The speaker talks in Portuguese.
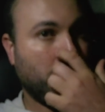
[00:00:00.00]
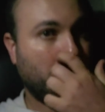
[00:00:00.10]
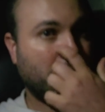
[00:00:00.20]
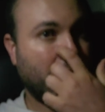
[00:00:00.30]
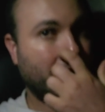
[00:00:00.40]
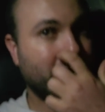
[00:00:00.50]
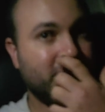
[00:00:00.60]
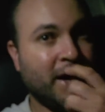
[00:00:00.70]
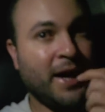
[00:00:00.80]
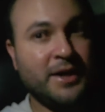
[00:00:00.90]
Porque aí
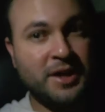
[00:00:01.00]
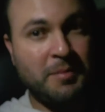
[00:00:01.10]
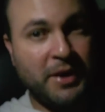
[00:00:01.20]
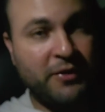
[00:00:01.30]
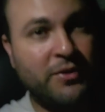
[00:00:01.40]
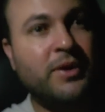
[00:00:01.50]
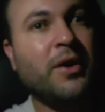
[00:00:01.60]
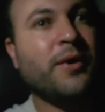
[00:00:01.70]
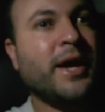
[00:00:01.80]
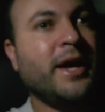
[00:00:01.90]
já, já prevendo que
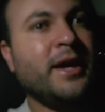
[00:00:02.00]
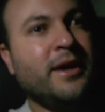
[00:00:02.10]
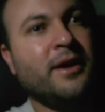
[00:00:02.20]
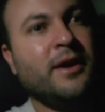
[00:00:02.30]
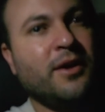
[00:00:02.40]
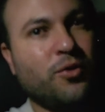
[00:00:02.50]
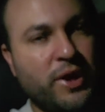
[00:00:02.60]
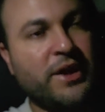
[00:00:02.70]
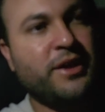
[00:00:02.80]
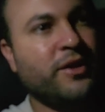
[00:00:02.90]
alguém
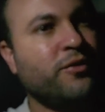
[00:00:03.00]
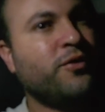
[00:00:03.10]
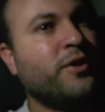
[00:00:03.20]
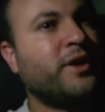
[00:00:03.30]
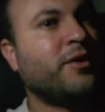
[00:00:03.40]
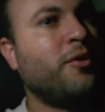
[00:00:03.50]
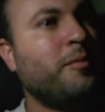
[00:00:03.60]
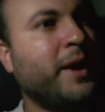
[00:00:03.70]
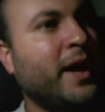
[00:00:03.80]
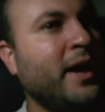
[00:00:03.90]
conhecido fosse
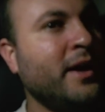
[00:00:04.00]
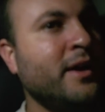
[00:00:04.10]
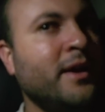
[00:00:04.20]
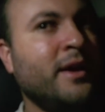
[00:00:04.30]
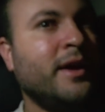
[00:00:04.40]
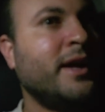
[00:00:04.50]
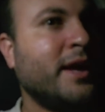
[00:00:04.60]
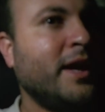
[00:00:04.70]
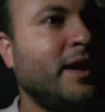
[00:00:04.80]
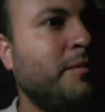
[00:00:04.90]
comprar e
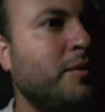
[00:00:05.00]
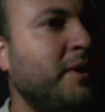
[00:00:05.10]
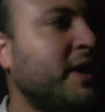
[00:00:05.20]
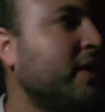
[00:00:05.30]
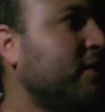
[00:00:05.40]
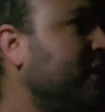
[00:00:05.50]
querer por Mercado